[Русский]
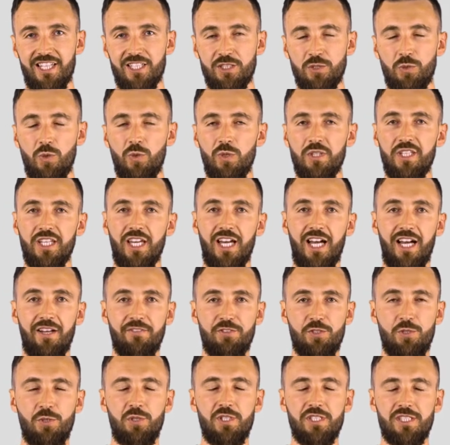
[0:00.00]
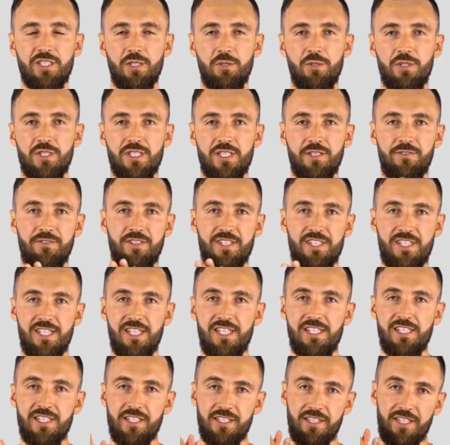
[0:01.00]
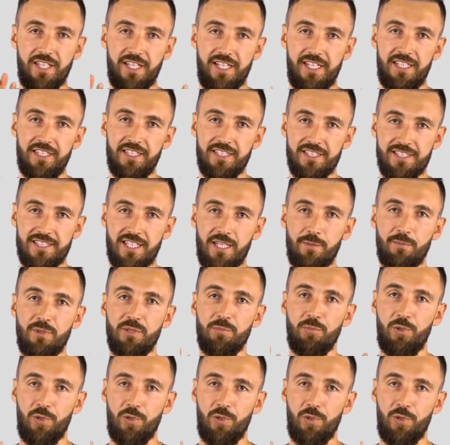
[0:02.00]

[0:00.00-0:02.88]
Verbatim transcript: на осколки, а все остается висеть на этой самой